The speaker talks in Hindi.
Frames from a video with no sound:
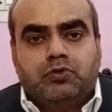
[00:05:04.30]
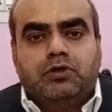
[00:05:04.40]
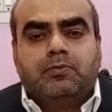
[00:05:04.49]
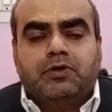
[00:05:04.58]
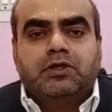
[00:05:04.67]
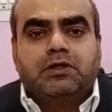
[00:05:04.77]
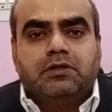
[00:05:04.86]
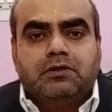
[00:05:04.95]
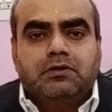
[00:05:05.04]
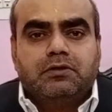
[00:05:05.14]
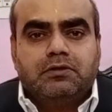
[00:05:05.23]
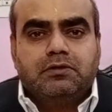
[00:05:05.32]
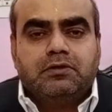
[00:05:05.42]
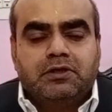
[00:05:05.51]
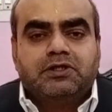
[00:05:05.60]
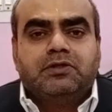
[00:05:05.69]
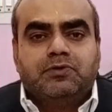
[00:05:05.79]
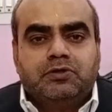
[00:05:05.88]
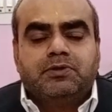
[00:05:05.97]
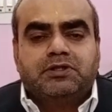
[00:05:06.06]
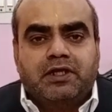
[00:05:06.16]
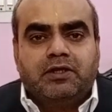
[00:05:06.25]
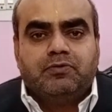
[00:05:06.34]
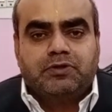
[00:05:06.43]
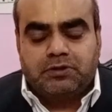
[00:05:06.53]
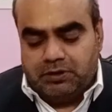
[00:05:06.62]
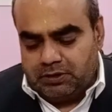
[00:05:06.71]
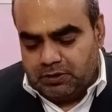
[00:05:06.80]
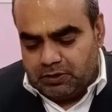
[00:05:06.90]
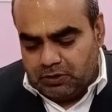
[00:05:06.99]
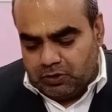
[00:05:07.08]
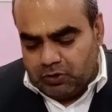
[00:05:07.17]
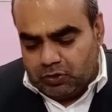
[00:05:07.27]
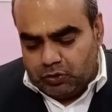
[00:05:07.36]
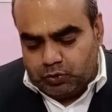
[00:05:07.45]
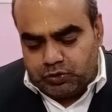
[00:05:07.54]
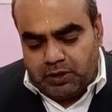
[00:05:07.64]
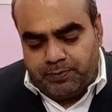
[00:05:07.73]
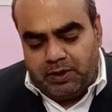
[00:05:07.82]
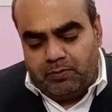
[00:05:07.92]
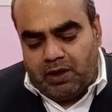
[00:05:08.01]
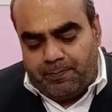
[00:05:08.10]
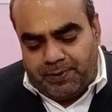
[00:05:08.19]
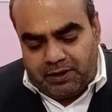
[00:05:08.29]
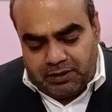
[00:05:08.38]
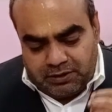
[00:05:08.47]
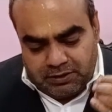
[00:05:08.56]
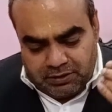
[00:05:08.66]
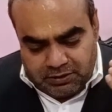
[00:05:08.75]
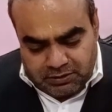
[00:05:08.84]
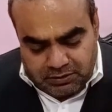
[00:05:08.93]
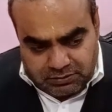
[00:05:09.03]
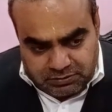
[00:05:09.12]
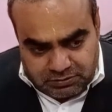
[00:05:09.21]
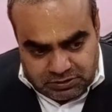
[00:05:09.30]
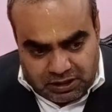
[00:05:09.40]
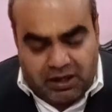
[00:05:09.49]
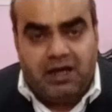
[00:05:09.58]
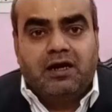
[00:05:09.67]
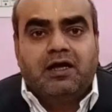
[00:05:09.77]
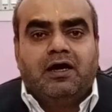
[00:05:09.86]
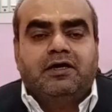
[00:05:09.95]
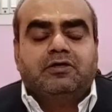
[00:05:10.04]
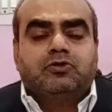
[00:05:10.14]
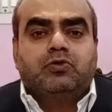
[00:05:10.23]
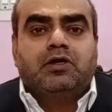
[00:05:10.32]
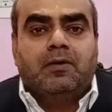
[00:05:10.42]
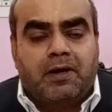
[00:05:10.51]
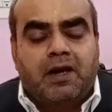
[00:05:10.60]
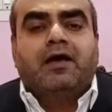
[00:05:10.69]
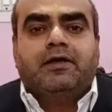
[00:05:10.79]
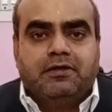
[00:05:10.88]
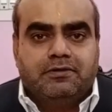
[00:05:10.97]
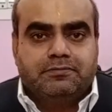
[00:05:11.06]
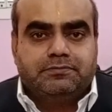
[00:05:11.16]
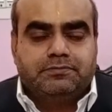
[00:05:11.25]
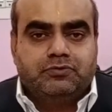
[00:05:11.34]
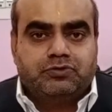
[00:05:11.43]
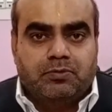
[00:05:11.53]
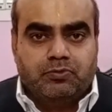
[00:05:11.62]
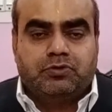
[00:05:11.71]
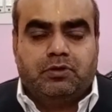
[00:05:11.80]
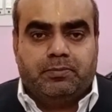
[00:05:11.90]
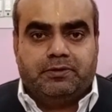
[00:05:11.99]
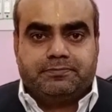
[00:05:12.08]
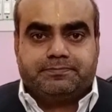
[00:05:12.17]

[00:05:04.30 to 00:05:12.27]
छोटे मोटे नदी वदी में तैरी हुई थी तो जब ये वहाँ पर छलांग लगाई तो ये घबरा गई समुद्र में